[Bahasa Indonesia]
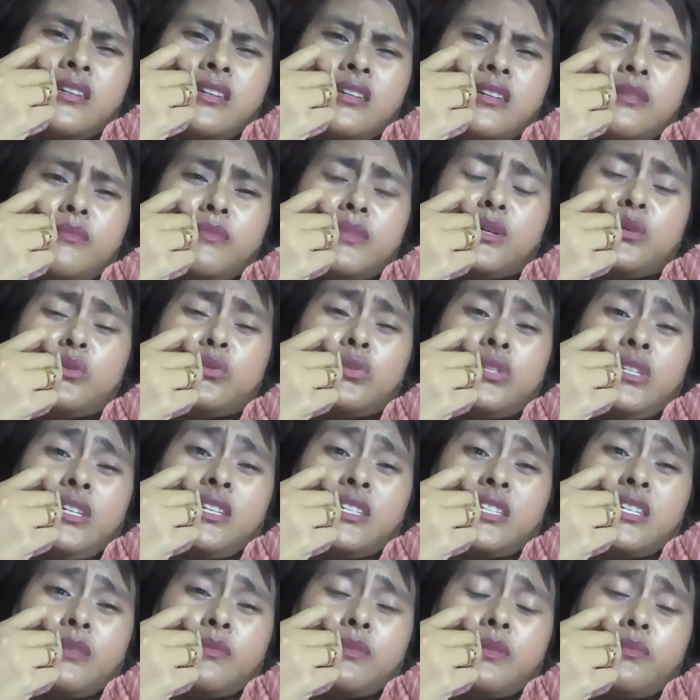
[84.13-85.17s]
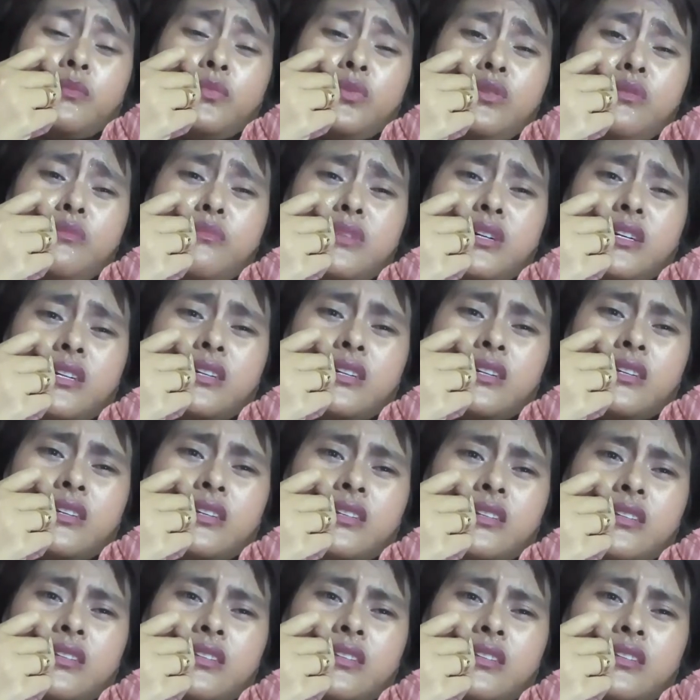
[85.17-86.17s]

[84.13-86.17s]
uh, mengusik siapapun maka